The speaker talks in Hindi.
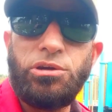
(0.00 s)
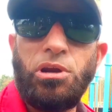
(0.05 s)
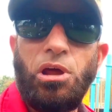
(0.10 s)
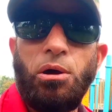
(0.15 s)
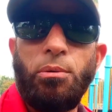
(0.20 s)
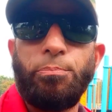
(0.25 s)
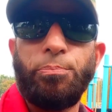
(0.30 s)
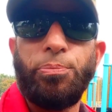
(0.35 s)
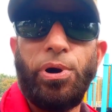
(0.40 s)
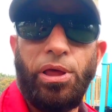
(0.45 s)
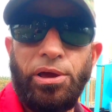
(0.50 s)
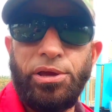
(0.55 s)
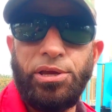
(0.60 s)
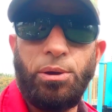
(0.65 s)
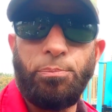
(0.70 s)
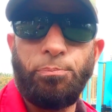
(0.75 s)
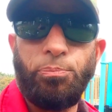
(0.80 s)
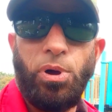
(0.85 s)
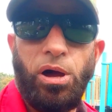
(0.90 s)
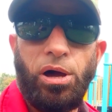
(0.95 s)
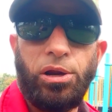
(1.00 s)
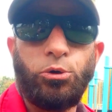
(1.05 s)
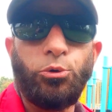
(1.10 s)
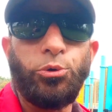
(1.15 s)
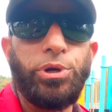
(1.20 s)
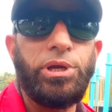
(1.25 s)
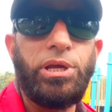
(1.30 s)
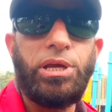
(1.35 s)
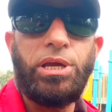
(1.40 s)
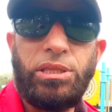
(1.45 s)
इतना बड़ा ये पार्क
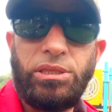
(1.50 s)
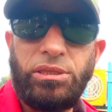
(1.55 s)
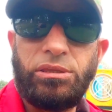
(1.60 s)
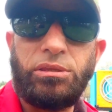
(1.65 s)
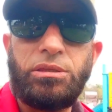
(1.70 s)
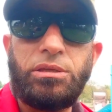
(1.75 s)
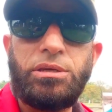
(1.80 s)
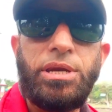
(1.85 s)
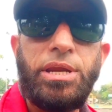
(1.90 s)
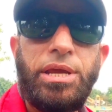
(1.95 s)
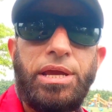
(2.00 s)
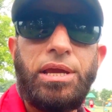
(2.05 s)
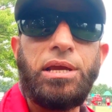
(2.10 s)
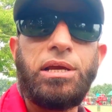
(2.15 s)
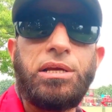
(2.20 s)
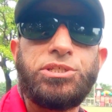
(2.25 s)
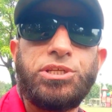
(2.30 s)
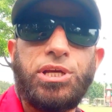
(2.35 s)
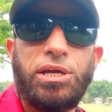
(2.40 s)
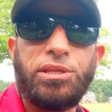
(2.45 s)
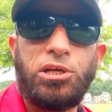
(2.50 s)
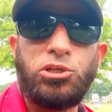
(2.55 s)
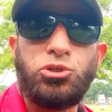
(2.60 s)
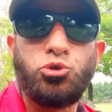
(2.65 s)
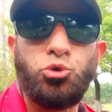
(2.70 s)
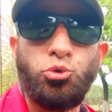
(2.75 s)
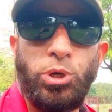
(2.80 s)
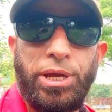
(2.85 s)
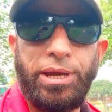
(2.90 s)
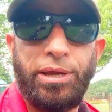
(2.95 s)
और इतने ज़्यादा
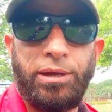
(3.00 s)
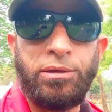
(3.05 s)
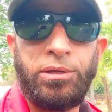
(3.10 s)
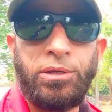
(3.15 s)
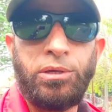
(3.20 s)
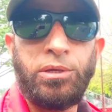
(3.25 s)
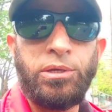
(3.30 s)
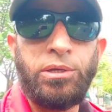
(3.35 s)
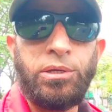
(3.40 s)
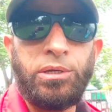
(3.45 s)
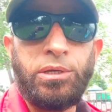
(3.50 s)
झूले हैं